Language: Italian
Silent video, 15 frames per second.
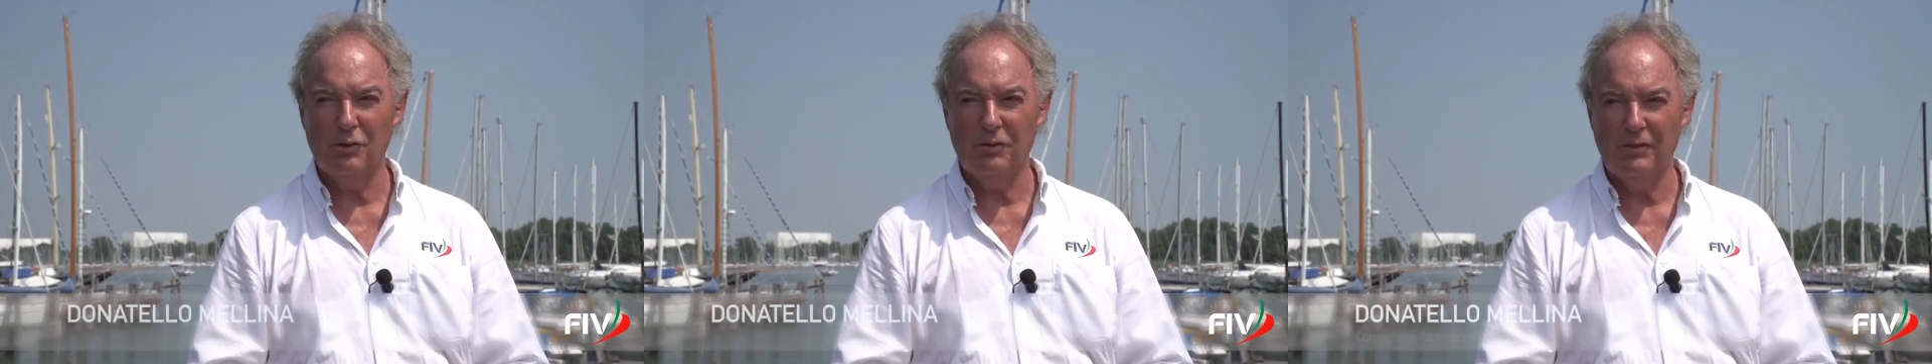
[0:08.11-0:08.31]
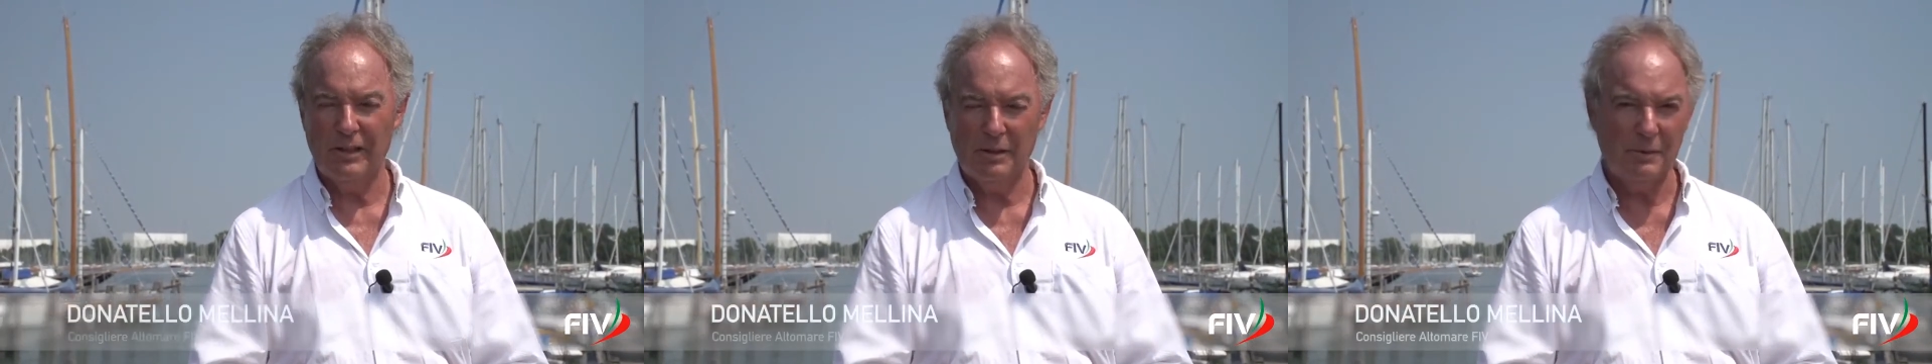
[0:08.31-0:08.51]

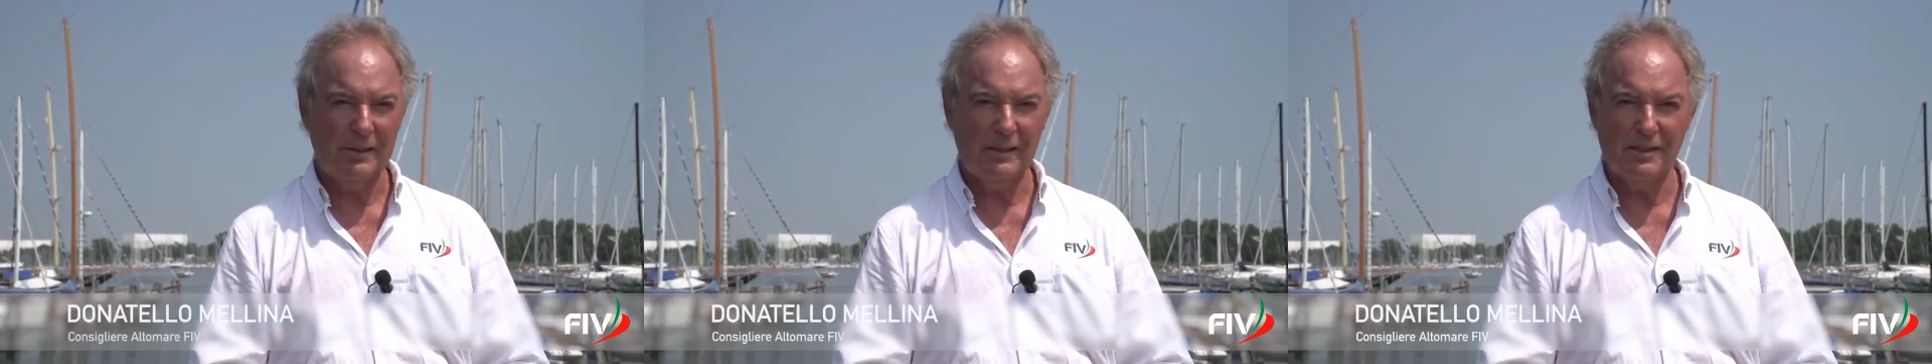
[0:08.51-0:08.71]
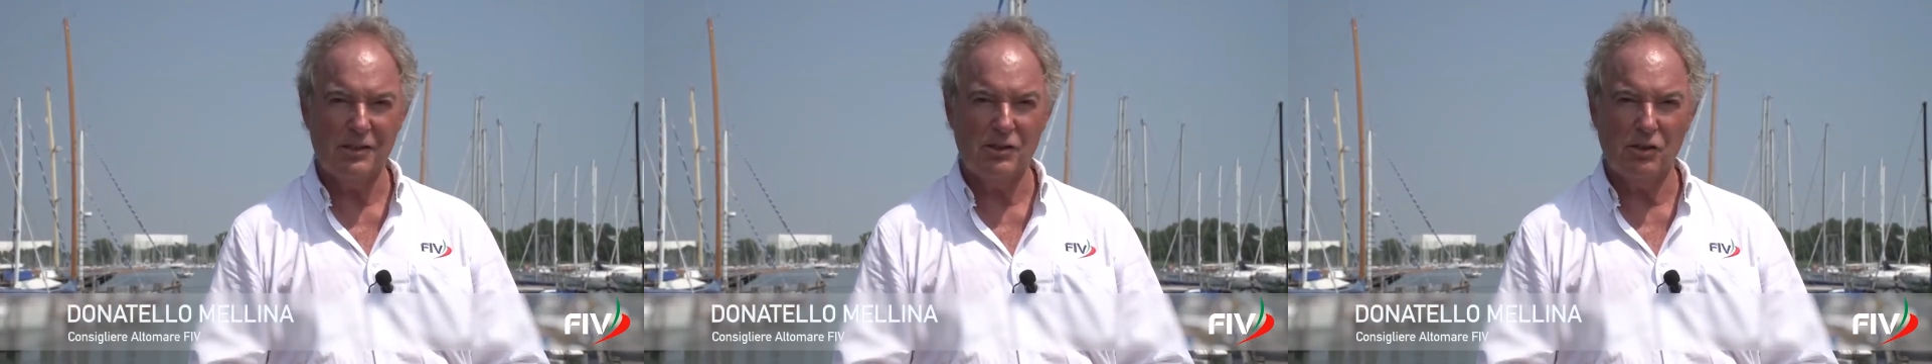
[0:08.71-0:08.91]

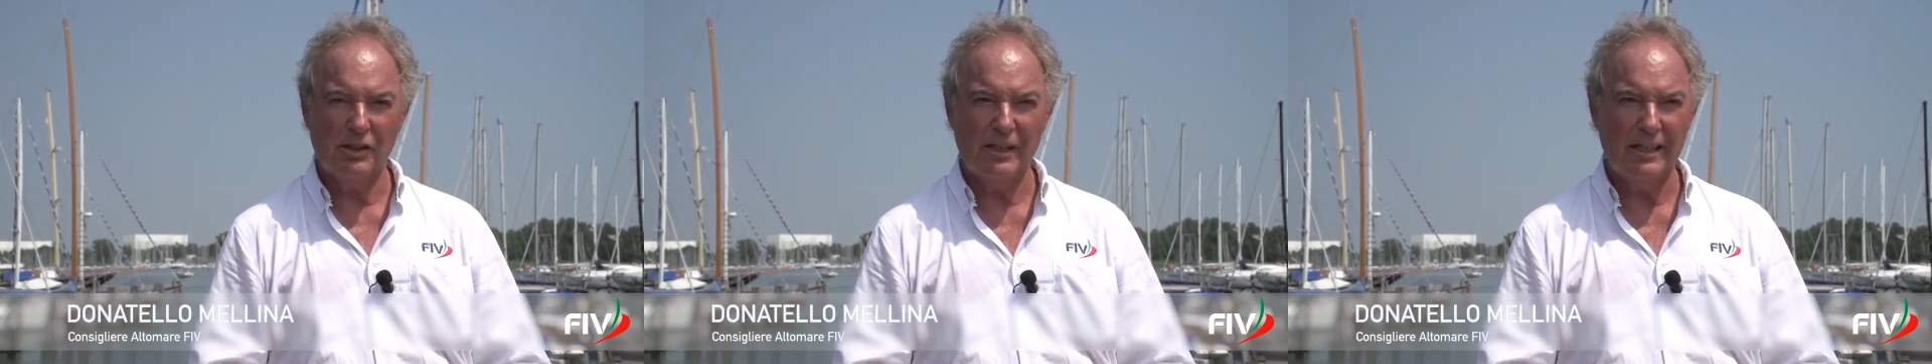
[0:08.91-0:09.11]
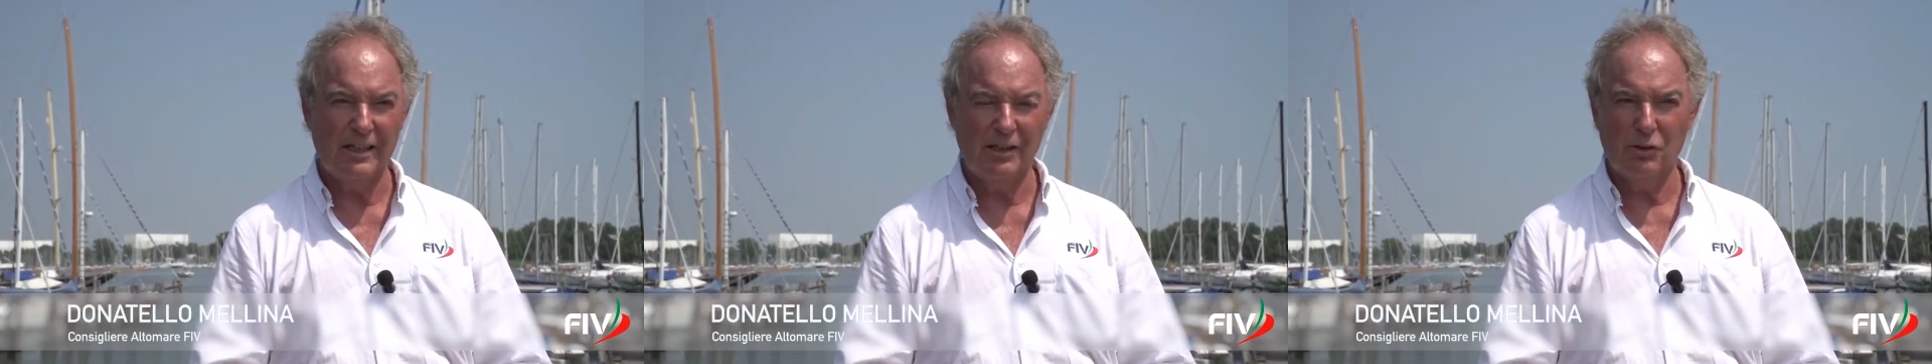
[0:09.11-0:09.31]
veramente
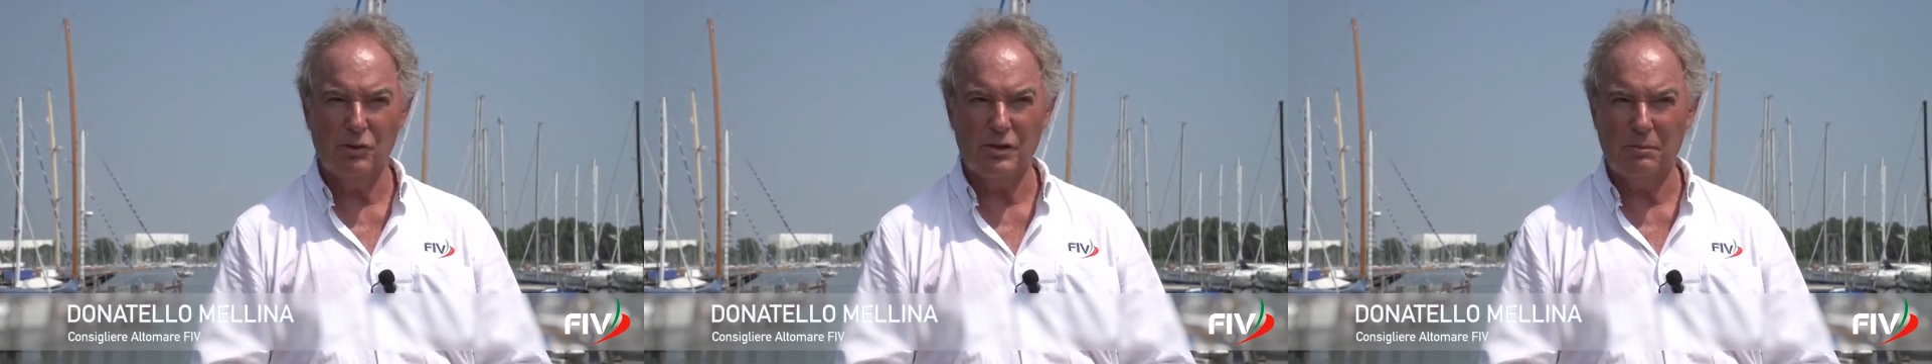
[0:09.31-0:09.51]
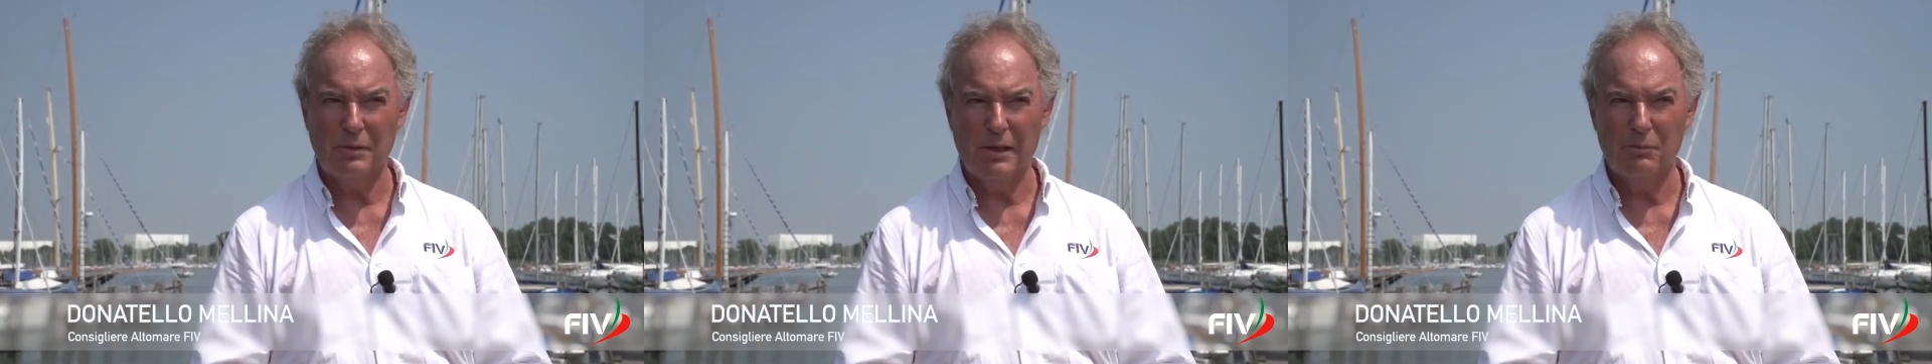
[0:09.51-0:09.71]
eccezionale, non
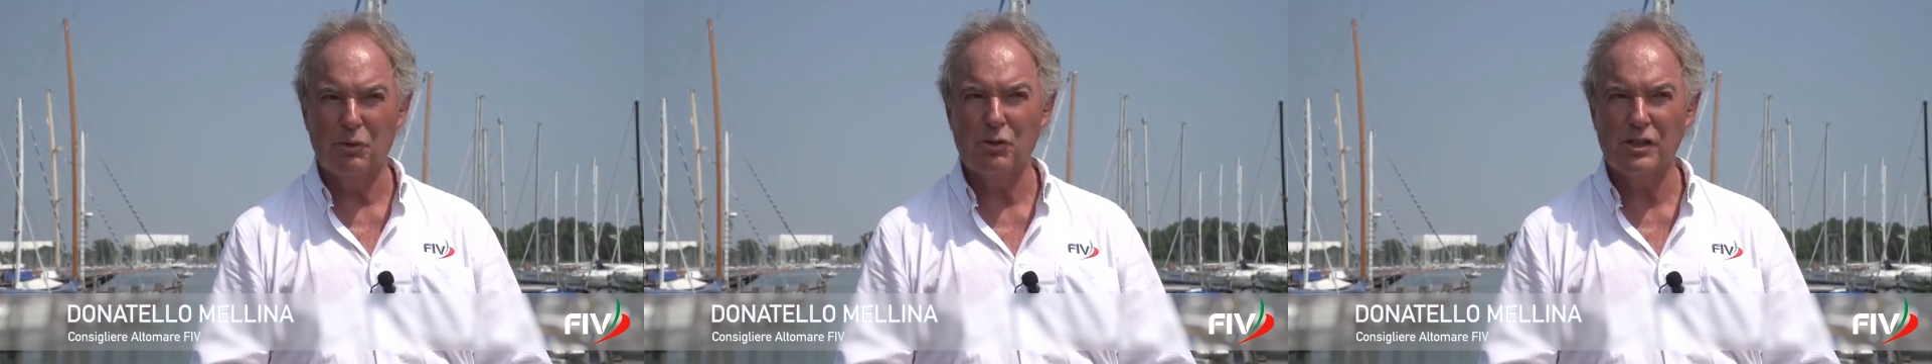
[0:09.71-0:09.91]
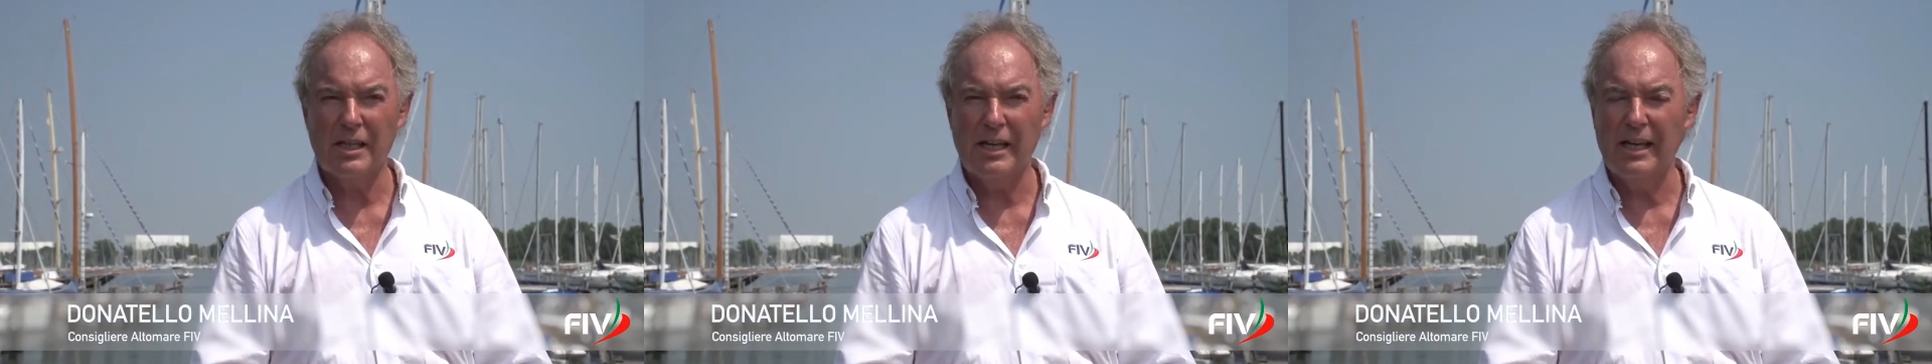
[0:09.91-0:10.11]
sappiamo
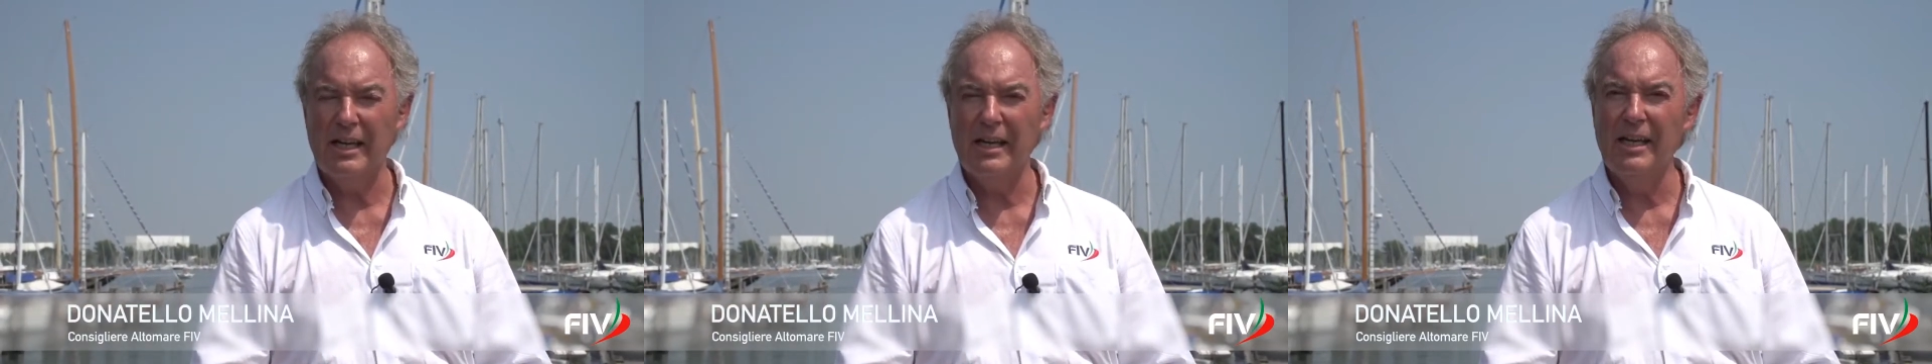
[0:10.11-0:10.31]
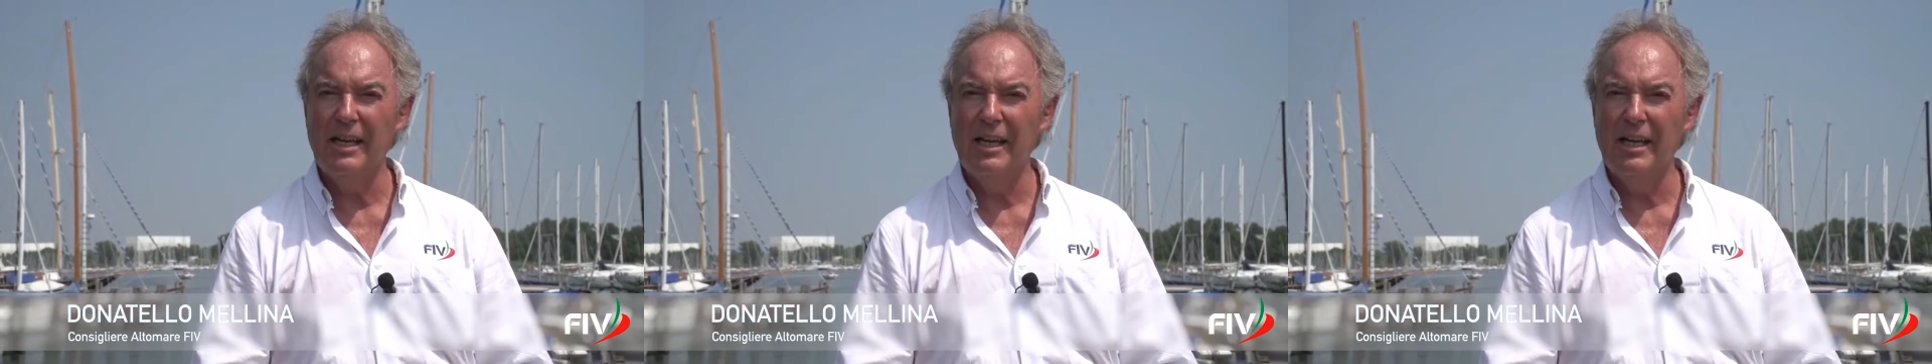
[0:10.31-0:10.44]
se è